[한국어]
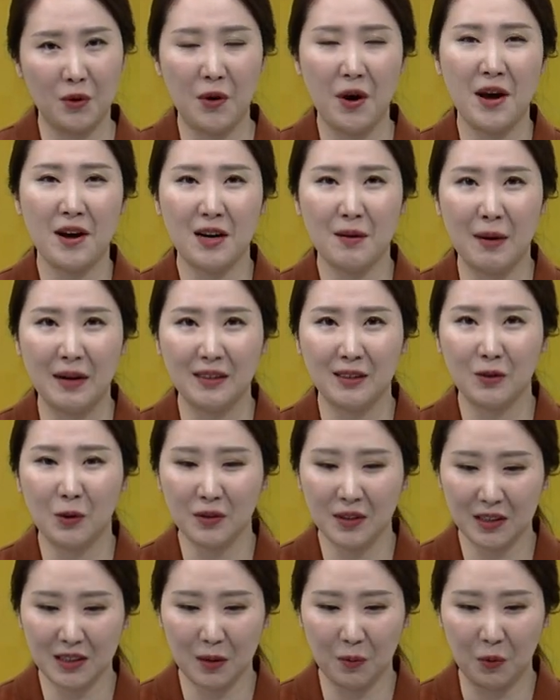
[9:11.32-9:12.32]
여행을 많이
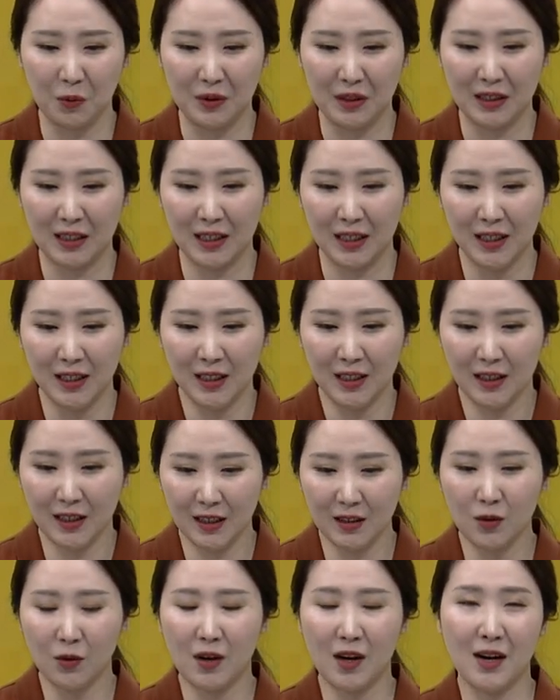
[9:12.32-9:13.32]
떠나다 보니까
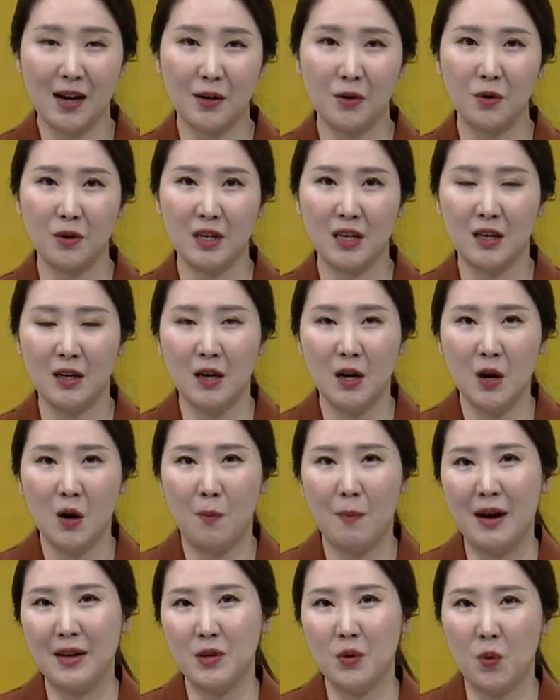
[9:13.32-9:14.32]
렌터카 가격이
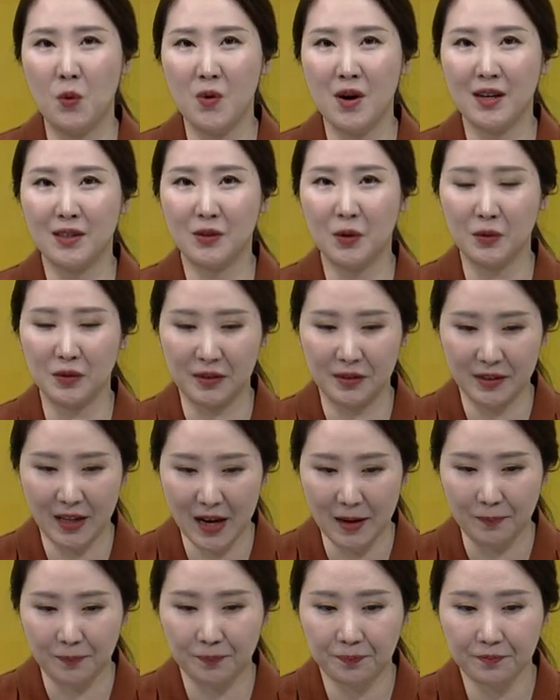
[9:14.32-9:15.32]
많이
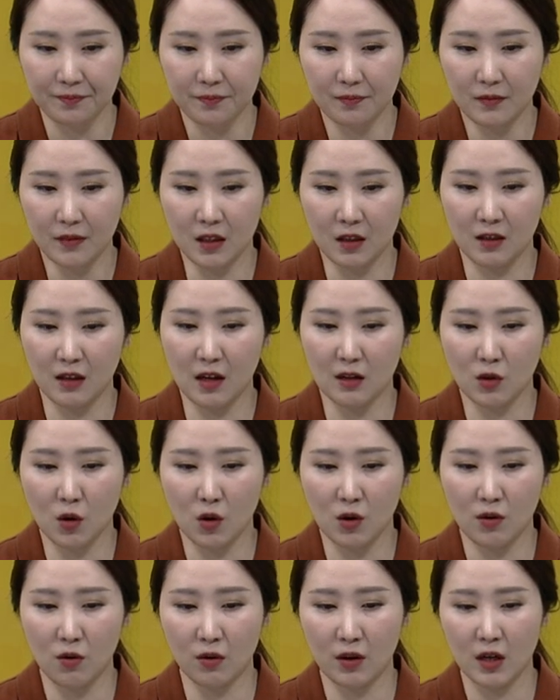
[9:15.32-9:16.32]
올랐었는데
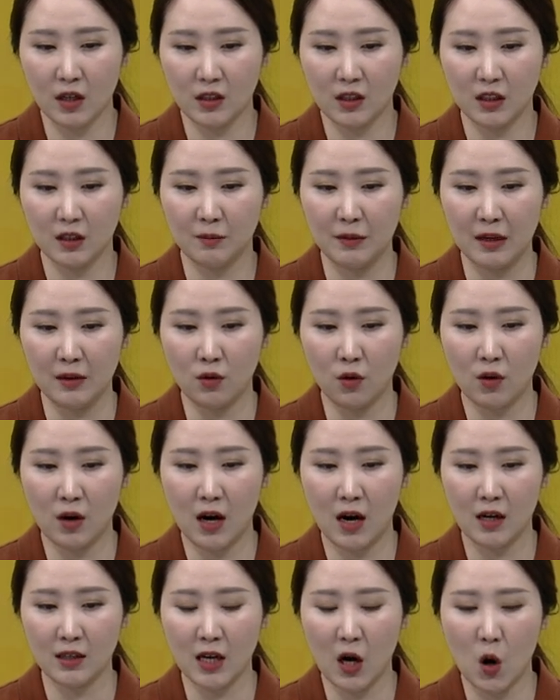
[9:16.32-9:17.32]
그래서 이렇게 지금
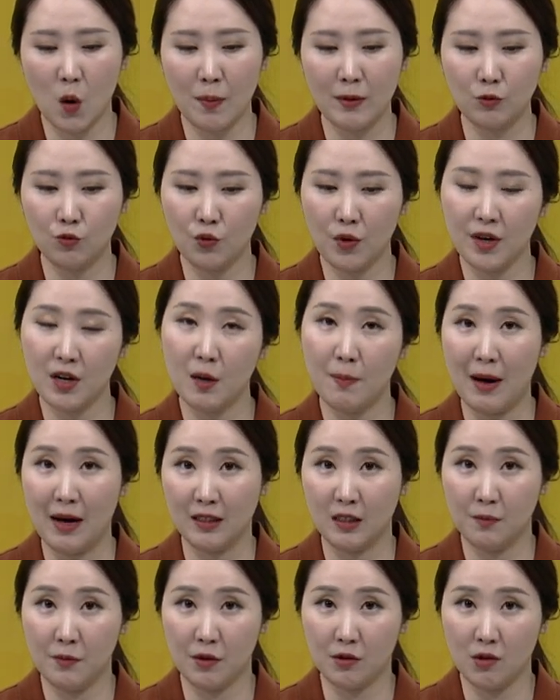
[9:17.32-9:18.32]
렌터카 사업의 수혜를
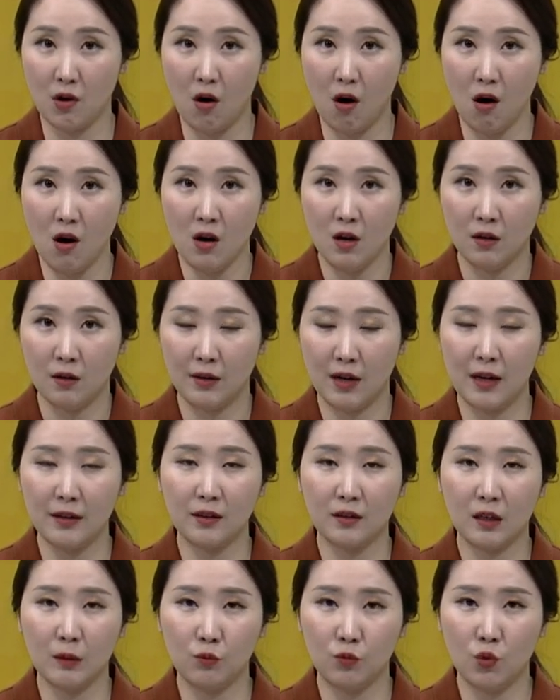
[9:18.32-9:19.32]
받으면서
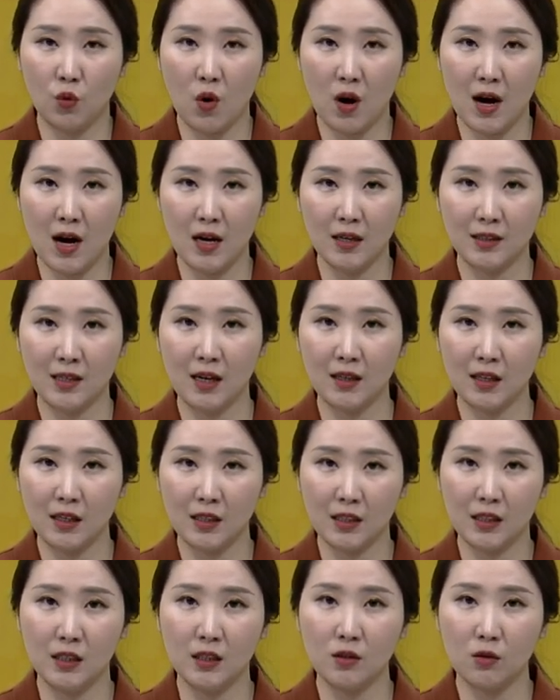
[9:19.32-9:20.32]
레드캡토가
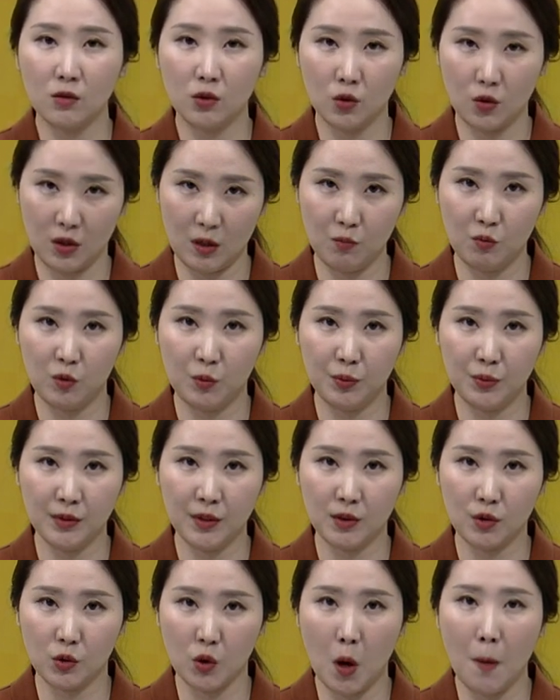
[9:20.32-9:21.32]
상당히 실적적인
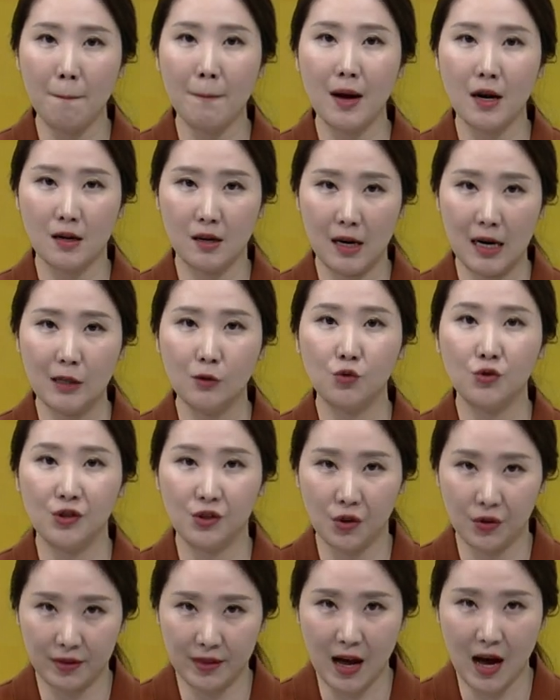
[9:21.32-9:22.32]
부분에서 선방을 할 수
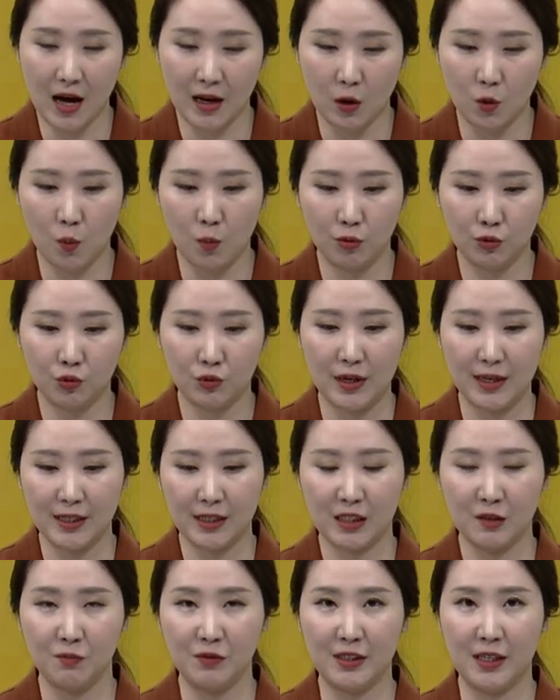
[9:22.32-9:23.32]
있었다라고 볼 수가
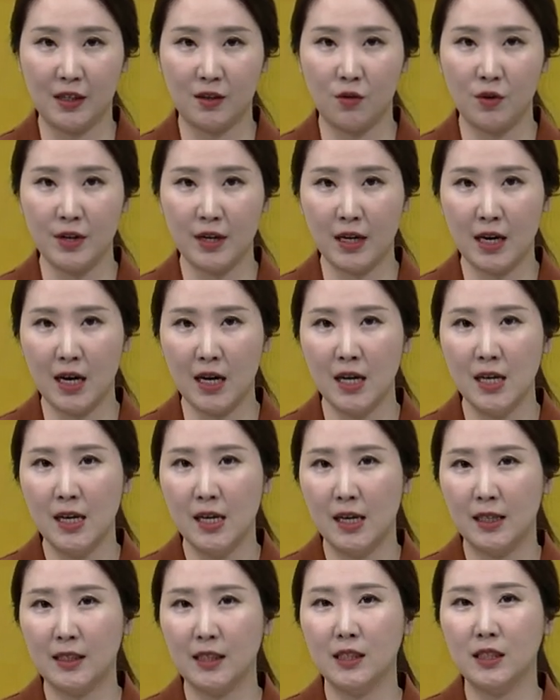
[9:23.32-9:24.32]
있겠습니다. 그러니까
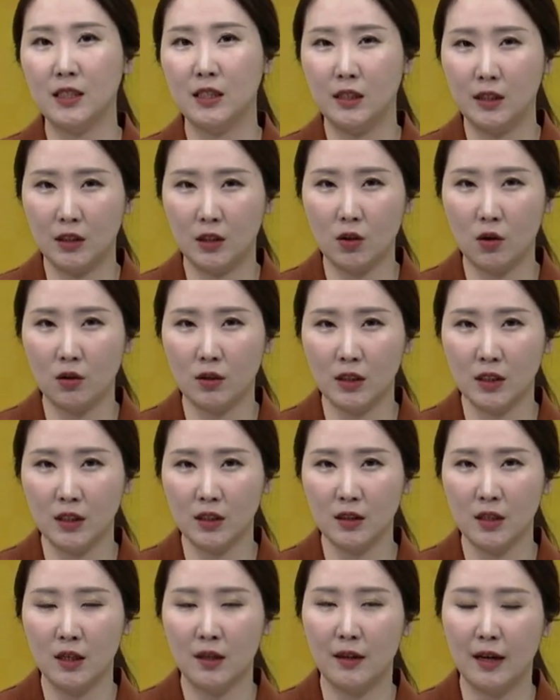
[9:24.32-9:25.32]
일단 실적은
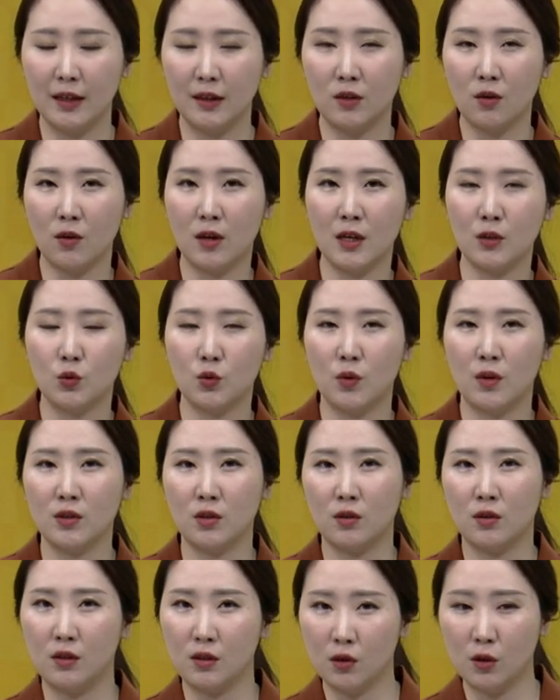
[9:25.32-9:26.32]
렌터카
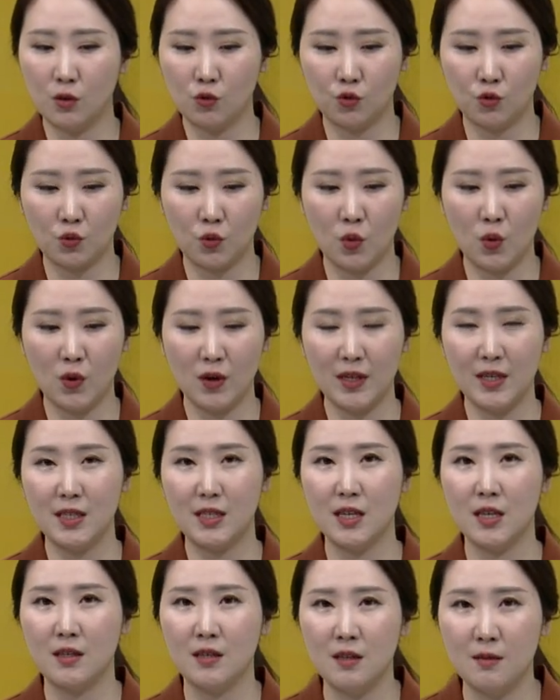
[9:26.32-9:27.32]
쪽에서 끌어주고
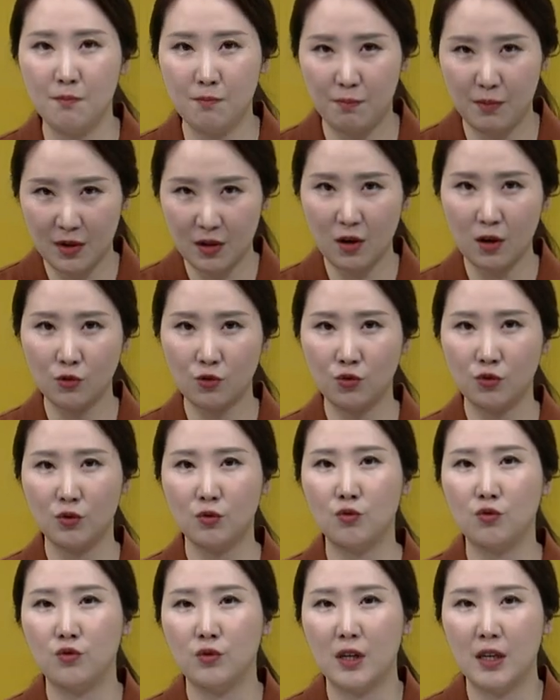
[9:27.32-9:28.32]
이제는
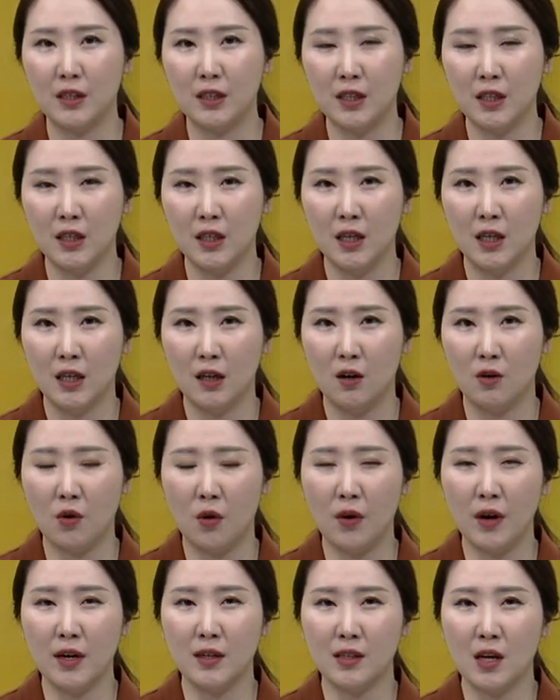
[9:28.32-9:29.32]
밀어주는 구간이
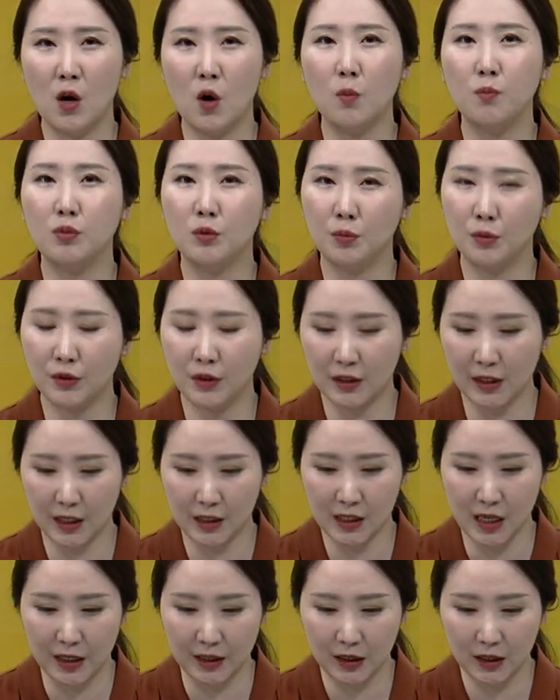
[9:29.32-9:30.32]
여행 사업 부분이
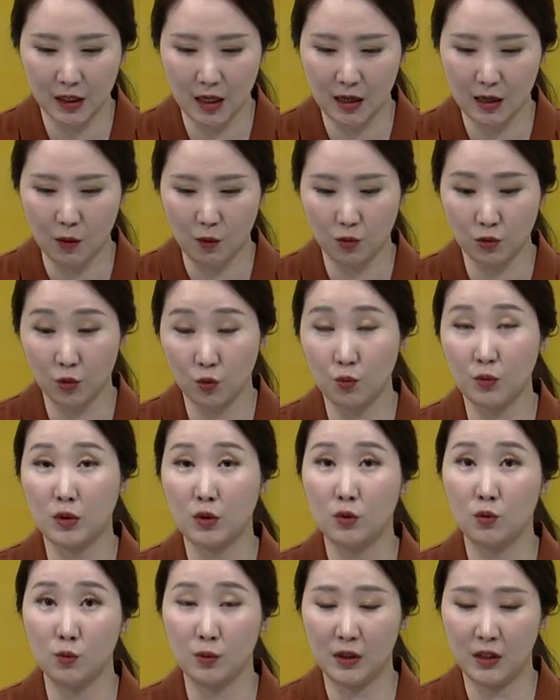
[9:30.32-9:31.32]
되지 않을까라고 좀,
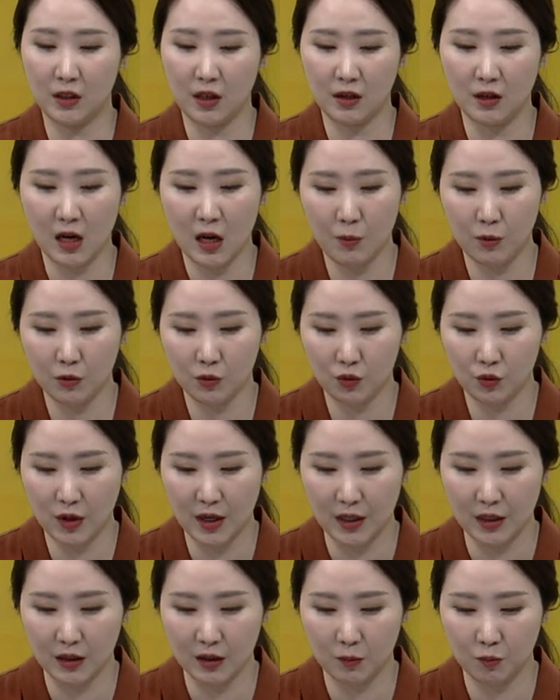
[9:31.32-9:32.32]
좀 기대를 해볼
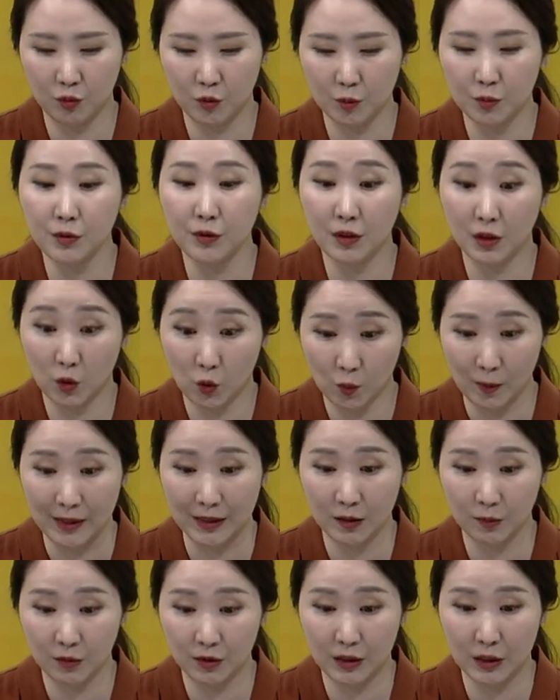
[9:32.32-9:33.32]
수가 있는 부분이라고
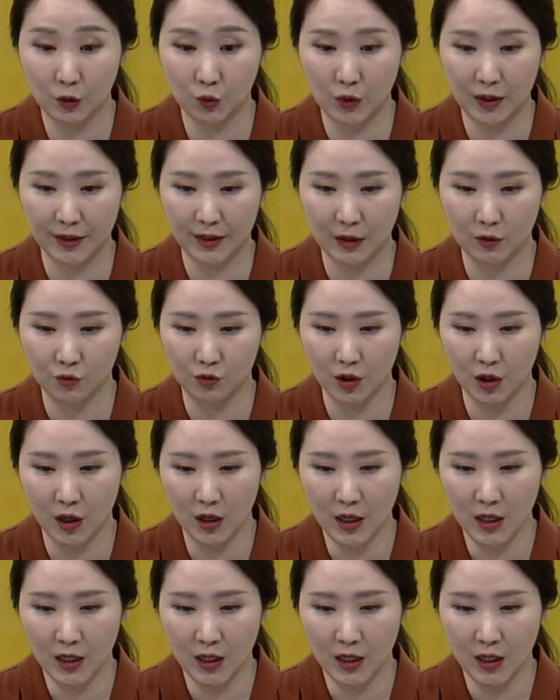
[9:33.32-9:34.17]
말씀드릴 수가 있겠고요.